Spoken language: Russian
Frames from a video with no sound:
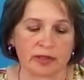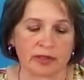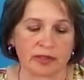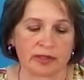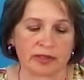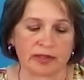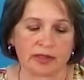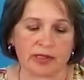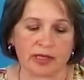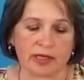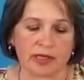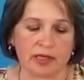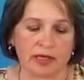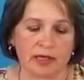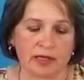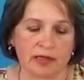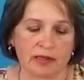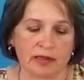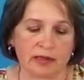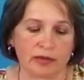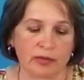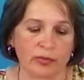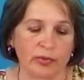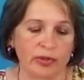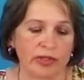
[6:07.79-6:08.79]

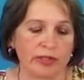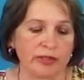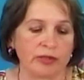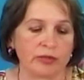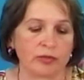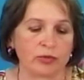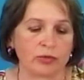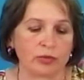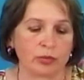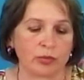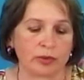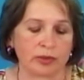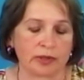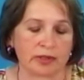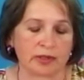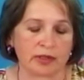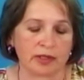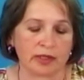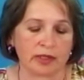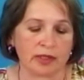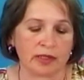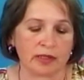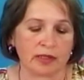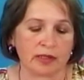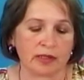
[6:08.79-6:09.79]
расстояния от планируемых
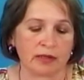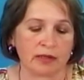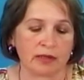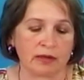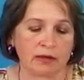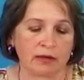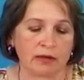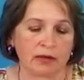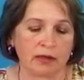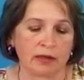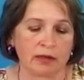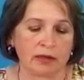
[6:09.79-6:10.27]
строений